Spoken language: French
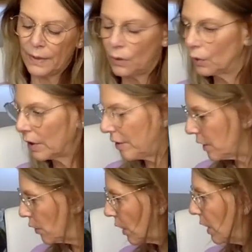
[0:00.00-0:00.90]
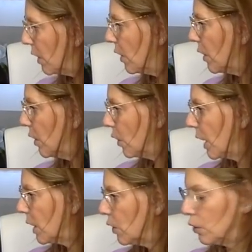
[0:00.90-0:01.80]
Donc avec euh,
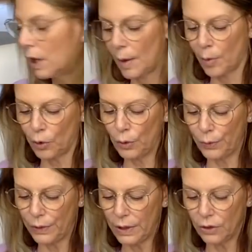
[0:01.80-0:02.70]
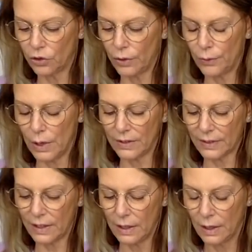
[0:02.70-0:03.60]
l'oracle de l'arbre de vie, je vous laisserai